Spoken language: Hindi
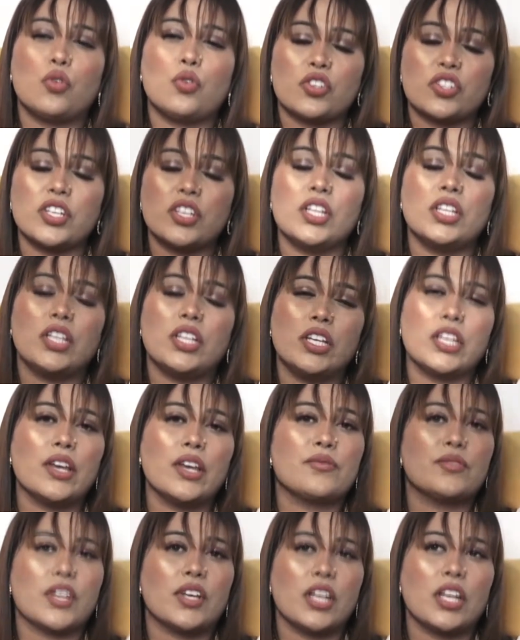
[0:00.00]
खुश नहीं थी कि
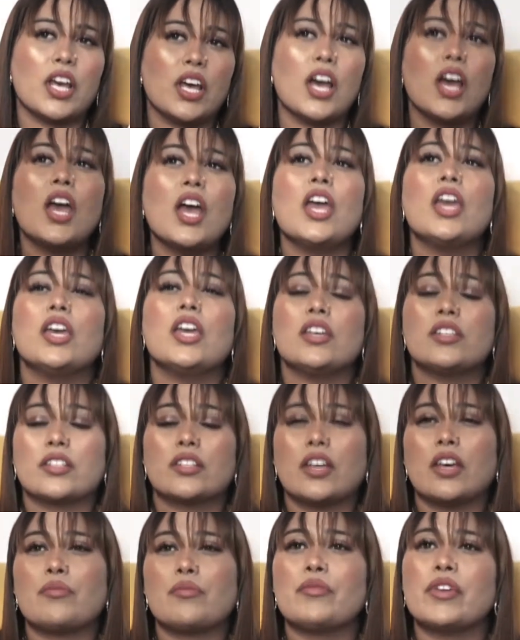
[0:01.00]
अफसाना इस
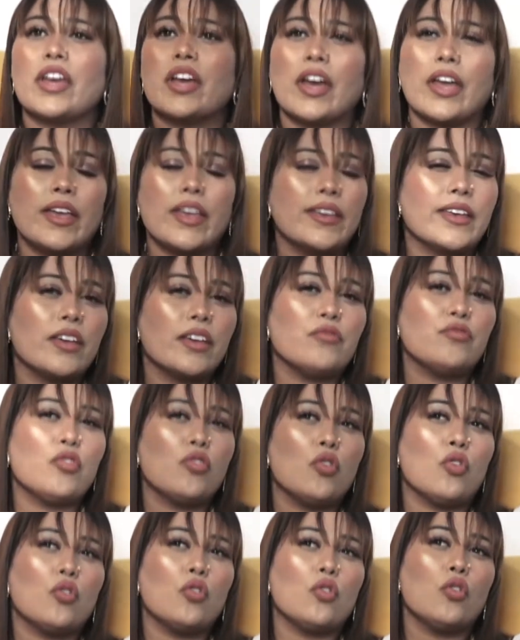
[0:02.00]
घर में आए कि वो